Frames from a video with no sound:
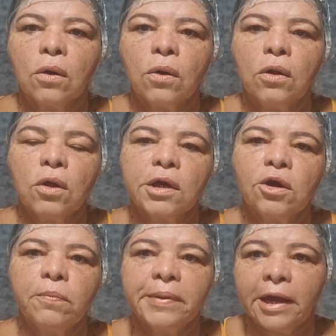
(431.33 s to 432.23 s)

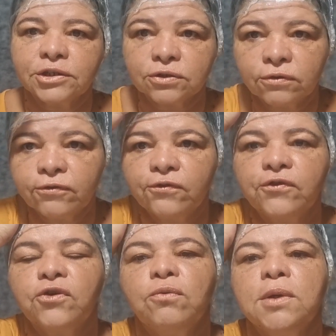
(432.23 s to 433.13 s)
Coloquei o plástico
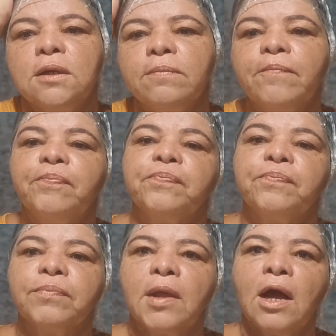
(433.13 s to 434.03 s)
filme.
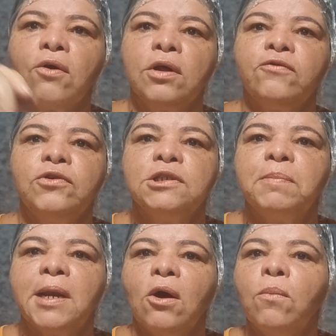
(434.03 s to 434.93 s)
Agora eu vou
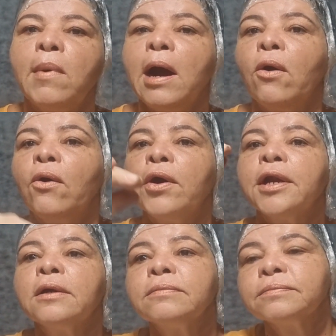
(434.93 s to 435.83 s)
esperar uma hora.